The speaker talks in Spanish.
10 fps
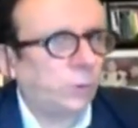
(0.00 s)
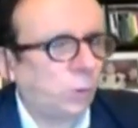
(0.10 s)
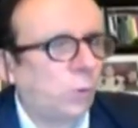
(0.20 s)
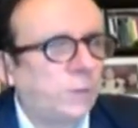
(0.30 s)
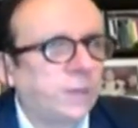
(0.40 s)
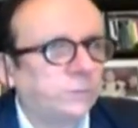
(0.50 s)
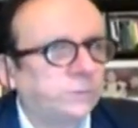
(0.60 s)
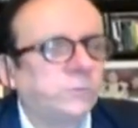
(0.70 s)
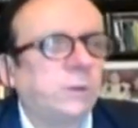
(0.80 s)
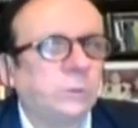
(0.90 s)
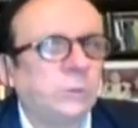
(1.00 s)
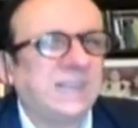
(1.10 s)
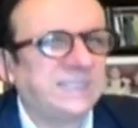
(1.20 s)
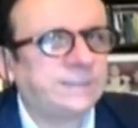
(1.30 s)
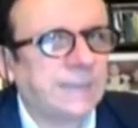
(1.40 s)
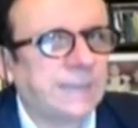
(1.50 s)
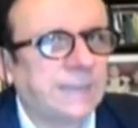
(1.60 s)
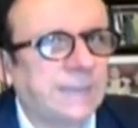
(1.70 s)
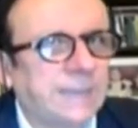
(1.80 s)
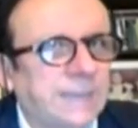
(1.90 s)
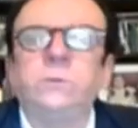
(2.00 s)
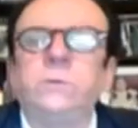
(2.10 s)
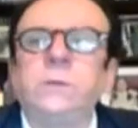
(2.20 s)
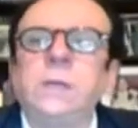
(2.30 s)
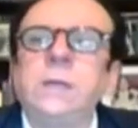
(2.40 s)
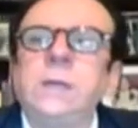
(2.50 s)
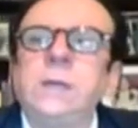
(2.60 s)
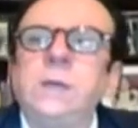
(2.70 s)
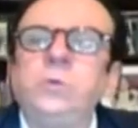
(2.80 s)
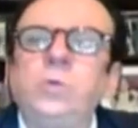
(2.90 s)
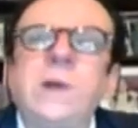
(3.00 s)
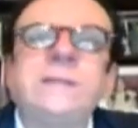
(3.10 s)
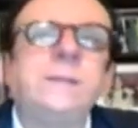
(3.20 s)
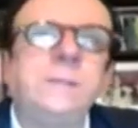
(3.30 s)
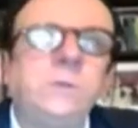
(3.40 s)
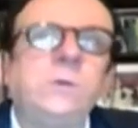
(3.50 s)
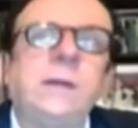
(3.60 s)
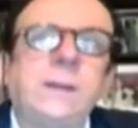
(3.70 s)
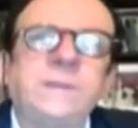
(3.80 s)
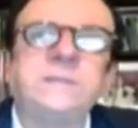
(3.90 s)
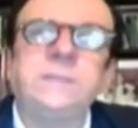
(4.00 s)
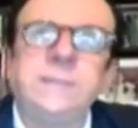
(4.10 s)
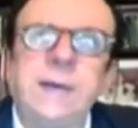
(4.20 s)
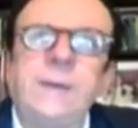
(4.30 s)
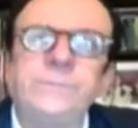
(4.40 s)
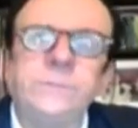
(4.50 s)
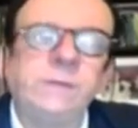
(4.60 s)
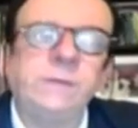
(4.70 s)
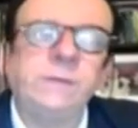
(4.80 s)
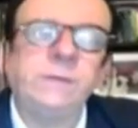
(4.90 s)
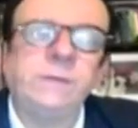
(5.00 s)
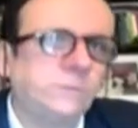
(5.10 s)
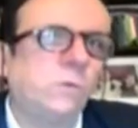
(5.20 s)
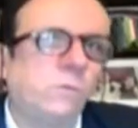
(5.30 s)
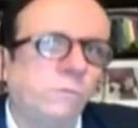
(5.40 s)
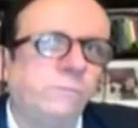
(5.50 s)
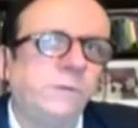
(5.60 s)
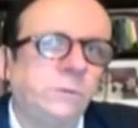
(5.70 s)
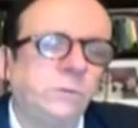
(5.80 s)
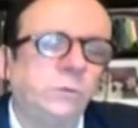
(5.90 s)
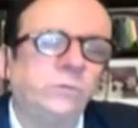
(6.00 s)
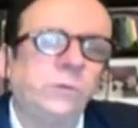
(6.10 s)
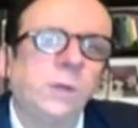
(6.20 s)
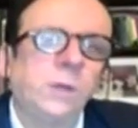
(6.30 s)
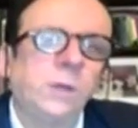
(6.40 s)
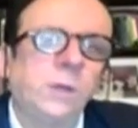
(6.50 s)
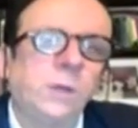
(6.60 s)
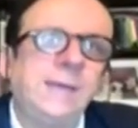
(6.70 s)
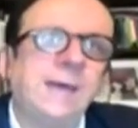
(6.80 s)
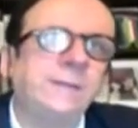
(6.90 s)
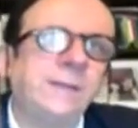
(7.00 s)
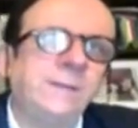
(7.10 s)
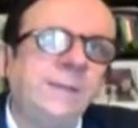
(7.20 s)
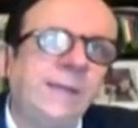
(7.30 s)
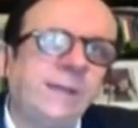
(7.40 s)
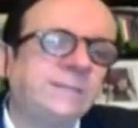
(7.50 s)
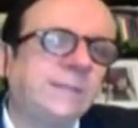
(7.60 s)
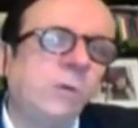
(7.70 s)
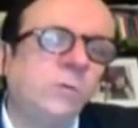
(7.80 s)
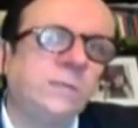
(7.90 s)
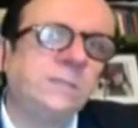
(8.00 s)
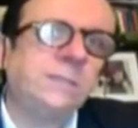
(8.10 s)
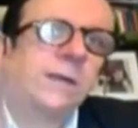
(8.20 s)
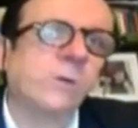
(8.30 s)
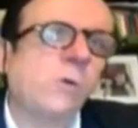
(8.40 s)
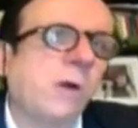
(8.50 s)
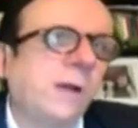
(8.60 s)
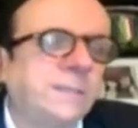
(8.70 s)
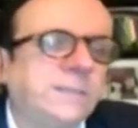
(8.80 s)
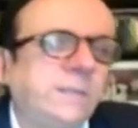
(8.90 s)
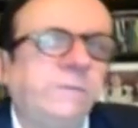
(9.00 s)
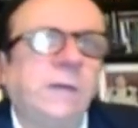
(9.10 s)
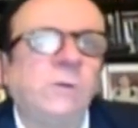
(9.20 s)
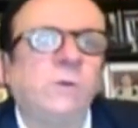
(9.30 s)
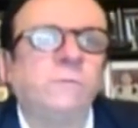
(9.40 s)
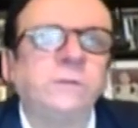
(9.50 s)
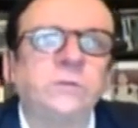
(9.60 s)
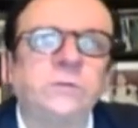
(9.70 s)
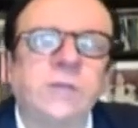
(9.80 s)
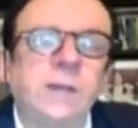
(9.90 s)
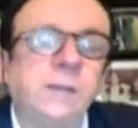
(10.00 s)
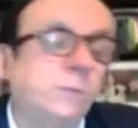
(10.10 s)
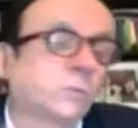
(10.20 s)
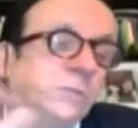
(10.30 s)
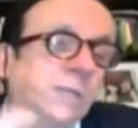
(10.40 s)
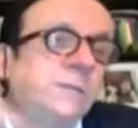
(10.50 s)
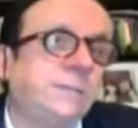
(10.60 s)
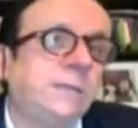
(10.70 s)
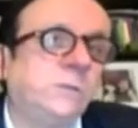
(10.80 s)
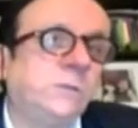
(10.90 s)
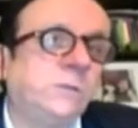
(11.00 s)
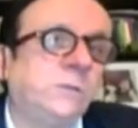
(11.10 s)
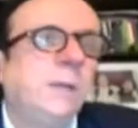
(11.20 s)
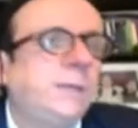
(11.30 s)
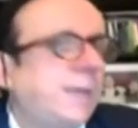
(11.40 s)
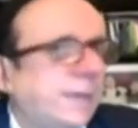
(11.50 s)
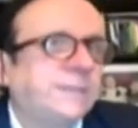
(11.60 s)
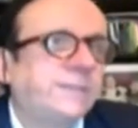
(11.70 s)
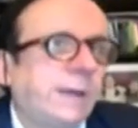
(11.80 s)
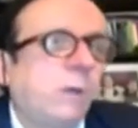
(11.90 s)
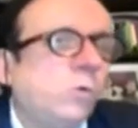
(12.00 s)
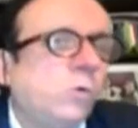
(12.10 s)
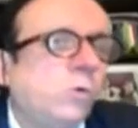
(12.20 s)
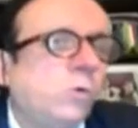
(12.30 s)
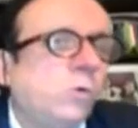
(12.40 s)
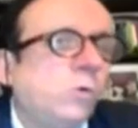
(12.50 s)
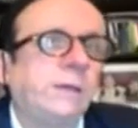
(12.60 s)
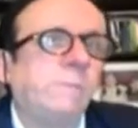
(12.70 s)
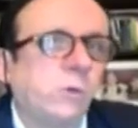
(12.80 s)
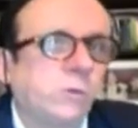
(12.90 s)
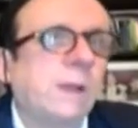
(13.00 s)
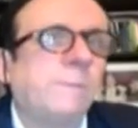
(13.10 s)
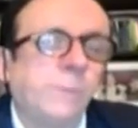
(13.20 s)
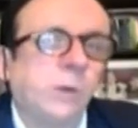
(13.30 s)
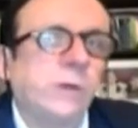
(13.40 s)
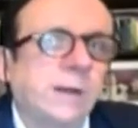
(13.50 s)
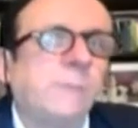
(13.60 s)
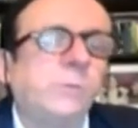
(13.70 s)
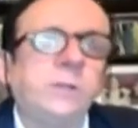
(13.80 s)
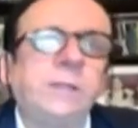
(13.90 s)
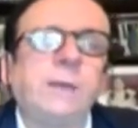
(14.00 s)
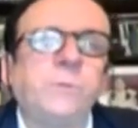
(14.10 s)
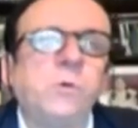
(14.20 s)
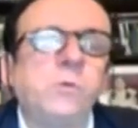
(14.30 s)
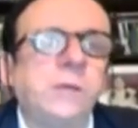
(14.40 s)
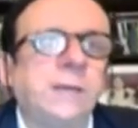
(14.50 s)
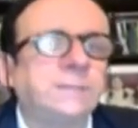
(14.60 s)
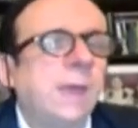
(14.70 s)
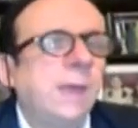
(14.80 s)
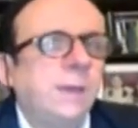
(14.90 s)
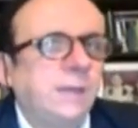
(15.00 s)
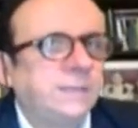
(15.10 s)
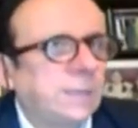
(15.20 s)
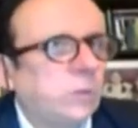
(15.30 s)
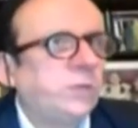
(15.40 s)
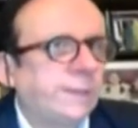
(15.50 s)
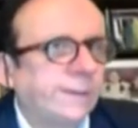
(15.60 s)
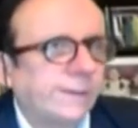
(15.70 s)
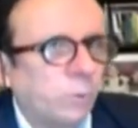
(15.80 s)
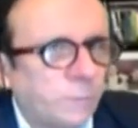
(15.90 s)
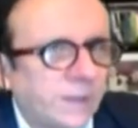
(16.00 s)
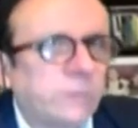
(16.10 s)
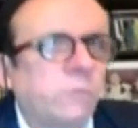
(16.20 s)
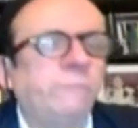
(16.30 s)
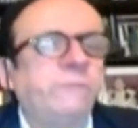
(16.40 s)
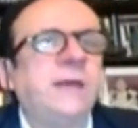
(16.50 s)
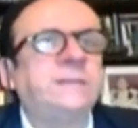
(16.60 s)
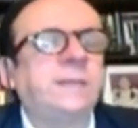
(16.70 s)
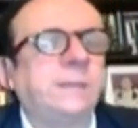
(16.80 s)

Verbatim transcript: de los gobiernos, estoy hablando del Estado peruano, no ha tenido la capacidad de enfrentar estos conflictos y de atender estas lucecitas rojas que significan los conflictos sociales que nos están diciendo que hay que hacer ajustes, que hay que mejorar, las políticas públicas, que el Estado tiene que recuperar confianza, que